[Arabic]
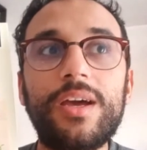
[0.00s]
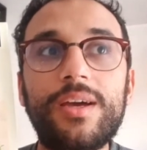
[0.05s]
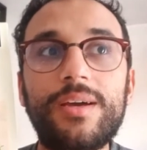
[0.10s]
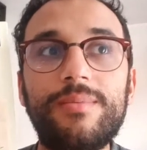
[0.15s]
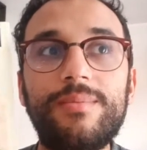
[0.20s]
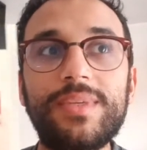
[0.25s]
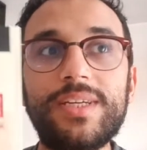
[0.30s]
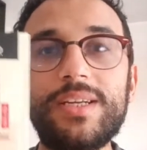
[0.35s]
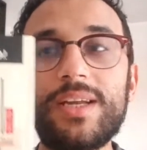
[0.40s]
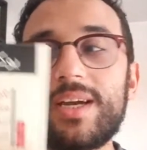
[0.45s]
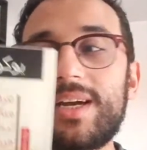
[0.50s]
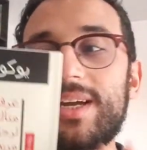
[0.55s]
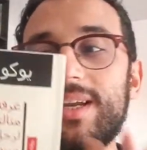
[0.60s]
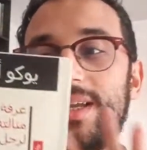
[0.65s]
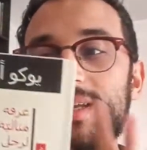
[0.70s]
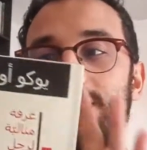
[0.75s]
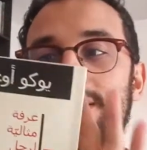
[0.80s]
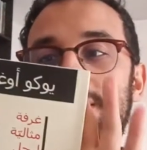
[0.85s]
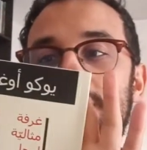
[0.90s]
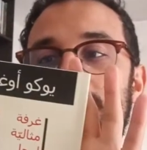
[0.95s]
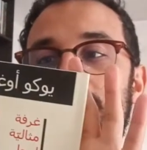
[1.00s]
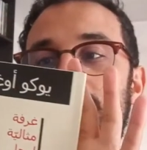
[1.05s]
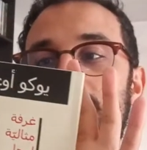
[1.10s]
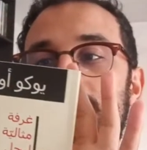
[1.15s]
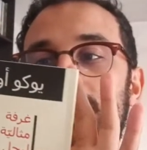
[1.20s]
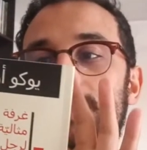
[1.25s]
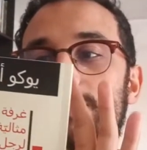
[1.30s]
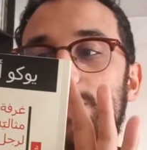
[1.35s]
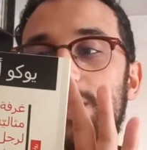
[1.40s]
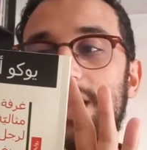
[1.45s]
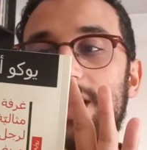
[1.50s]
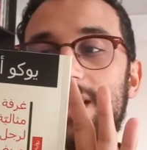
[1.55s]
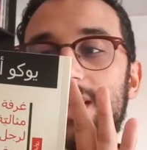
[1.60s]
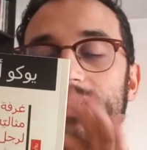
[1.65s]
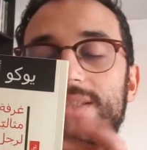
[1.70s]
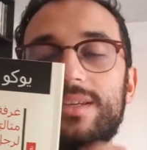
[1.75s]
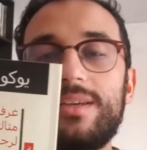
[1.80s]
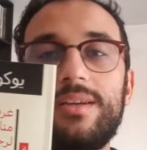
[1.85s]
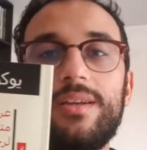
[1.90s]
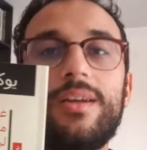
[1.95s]
منين قريت آه،
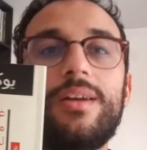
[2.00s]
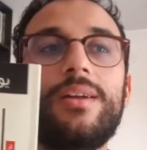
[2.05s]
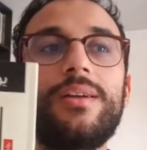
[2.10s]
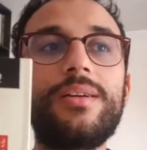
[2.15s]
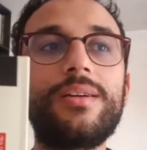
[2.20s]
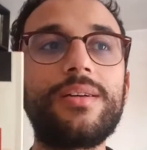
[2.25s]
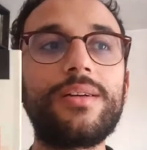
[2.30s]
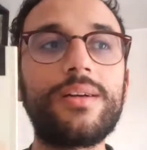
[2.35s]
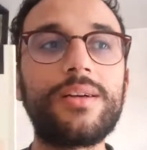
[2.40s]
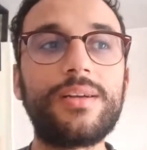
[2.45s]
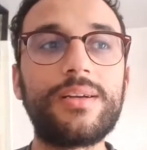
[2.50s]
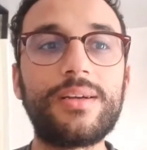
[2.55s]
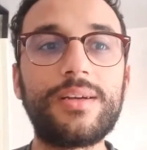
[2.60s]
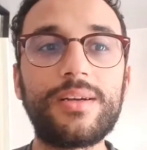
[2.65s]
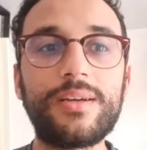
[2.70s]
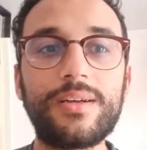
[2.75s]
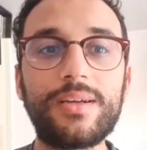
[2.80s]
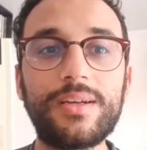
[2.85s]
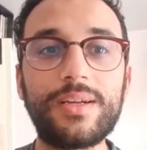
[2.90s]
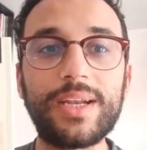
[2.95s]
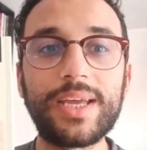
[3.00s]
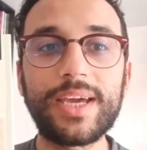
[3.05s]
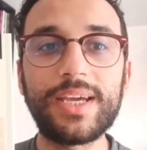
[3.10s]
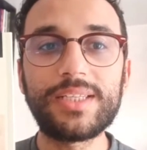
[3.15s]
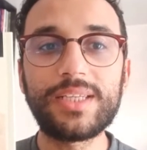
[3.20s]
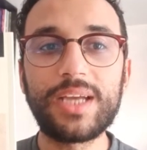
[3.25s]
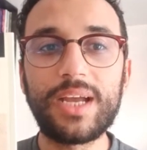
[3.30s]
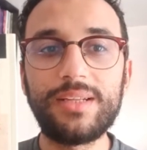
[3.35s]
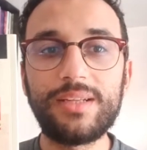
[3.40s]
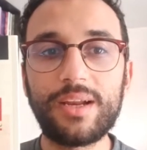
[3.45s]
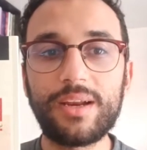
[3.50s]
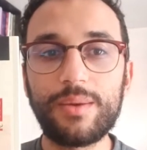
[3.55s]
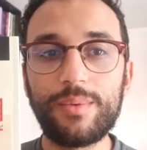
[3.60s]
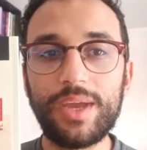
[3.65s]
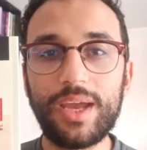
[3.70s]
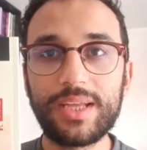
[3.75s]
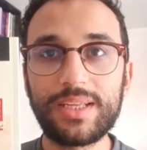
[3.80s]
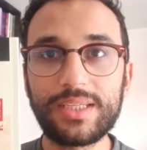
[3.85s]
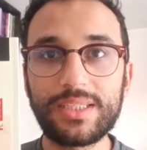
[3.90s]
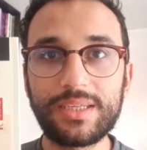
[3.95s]
الملخص هنا لقيت ان
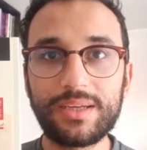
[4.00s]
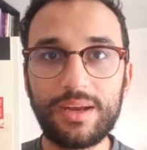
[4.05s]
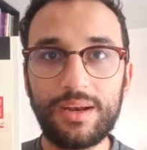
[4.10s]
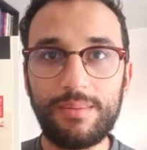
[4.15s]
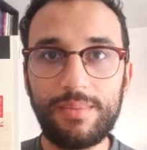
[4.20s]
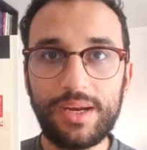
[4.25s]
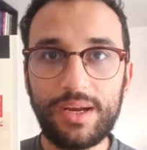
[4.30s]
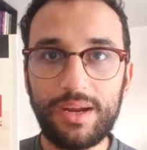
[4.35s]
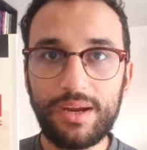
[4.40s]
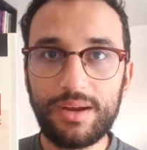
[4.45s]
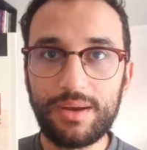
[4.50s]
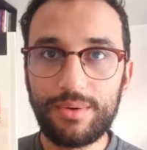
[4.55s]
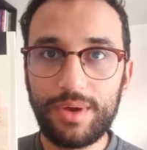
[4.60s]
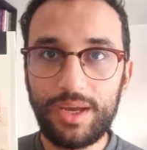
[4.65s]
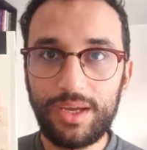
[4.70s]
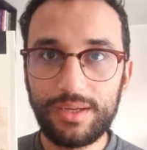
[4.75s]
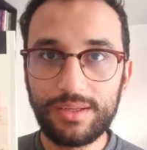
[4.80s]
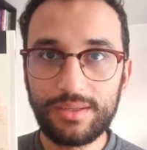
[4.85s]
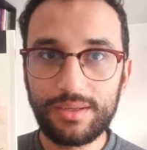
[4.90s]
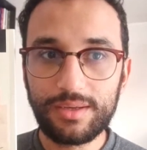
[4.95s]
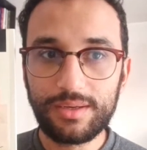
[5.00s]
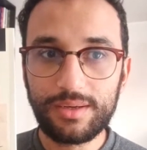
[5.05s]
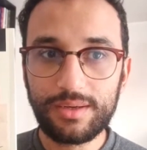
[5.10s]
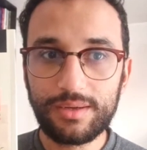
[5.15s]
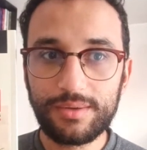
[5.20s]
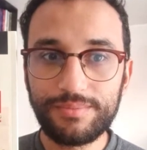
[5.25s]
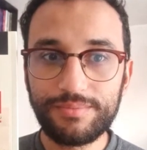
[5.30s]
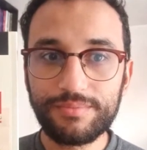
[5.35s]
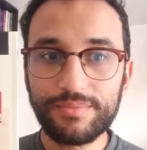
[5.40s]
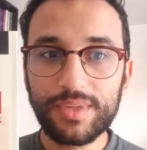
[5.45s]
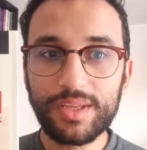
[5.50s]
الروايه كتتكلم لنا على واحد آه،